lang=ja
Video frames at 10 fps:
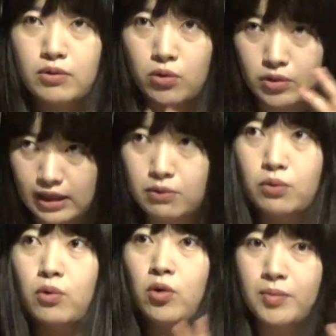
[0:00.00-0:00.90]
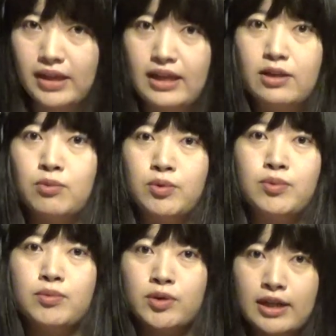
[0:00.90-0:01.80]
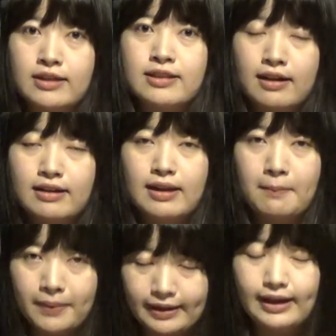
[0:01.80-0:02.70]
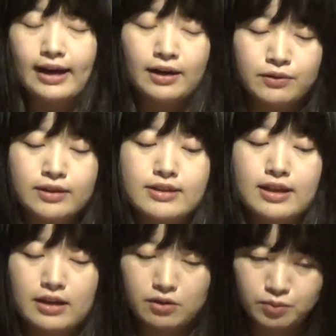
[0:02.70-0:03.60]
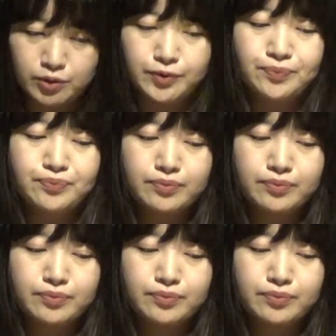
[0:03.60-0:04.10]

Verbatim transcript: うこう結構こうコメディの部分もたくさんやっぱりあるんですけれども